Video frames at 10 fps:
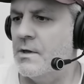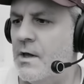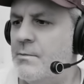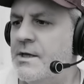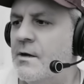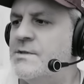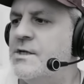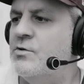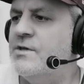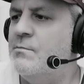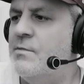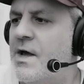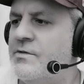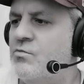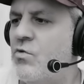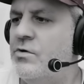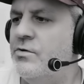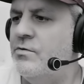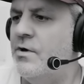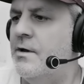Ah bah il y a un petit côté Blade
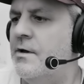Runner.